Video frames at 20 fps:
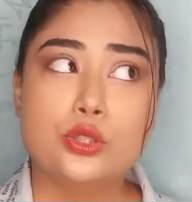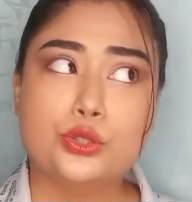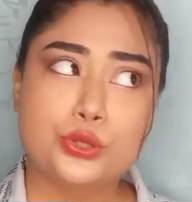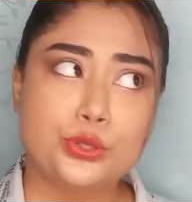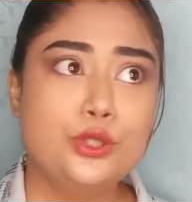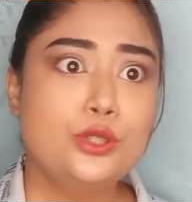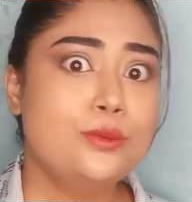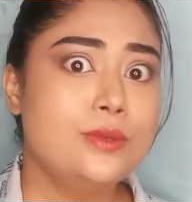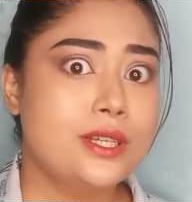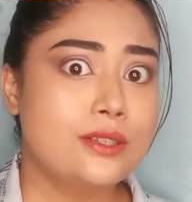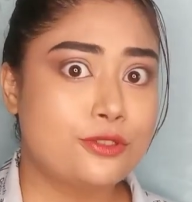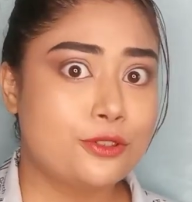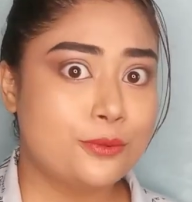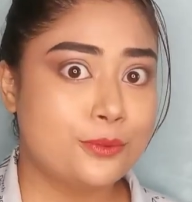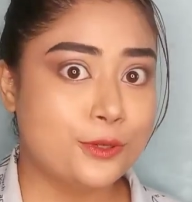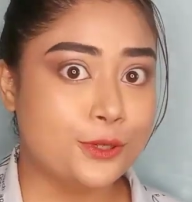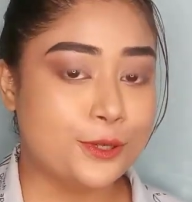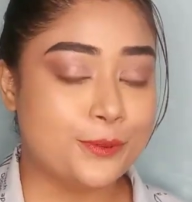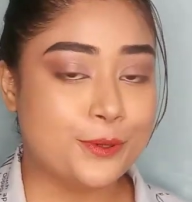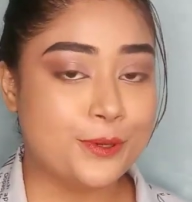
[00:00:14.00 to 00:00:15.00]
শুধুমাত্র
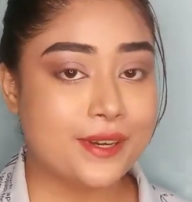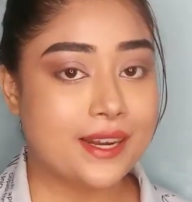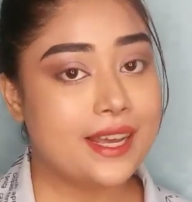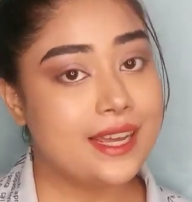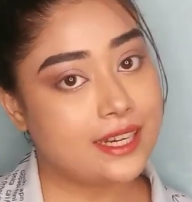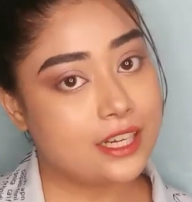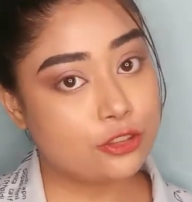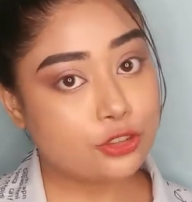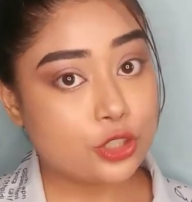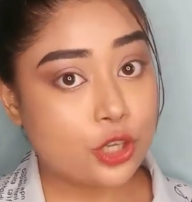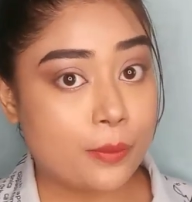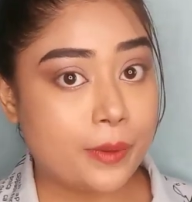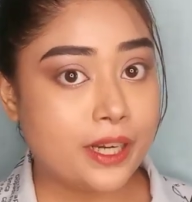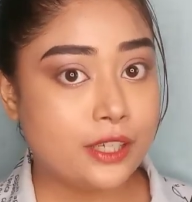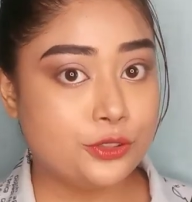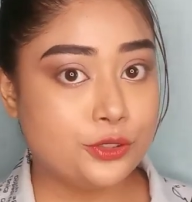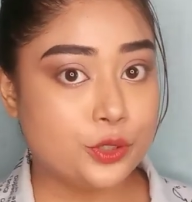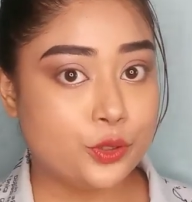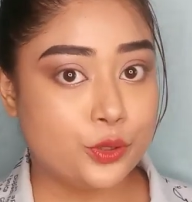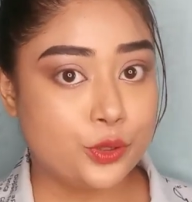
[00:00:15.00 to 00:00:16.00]
বলবো না এটা
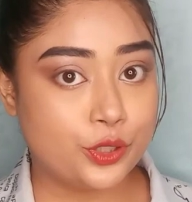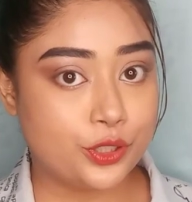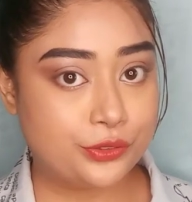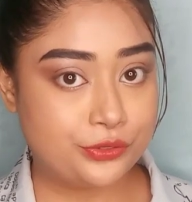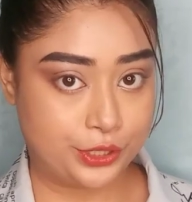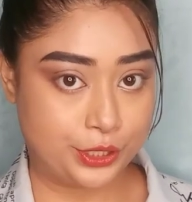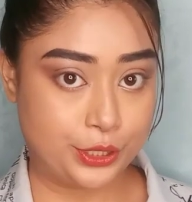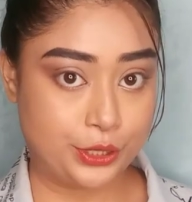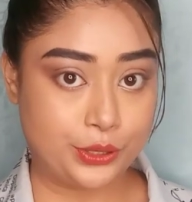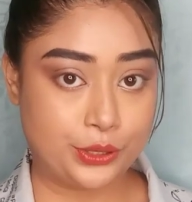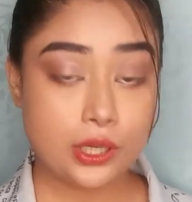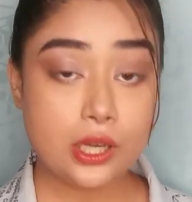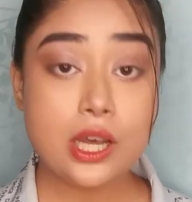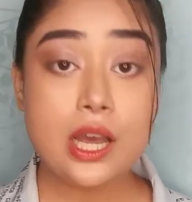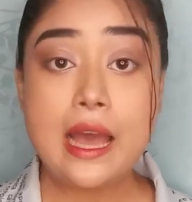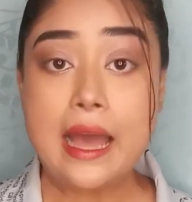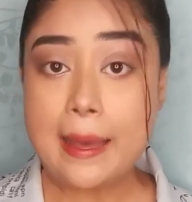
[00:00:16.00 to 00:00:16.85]
সবার জন্যই ভিডিও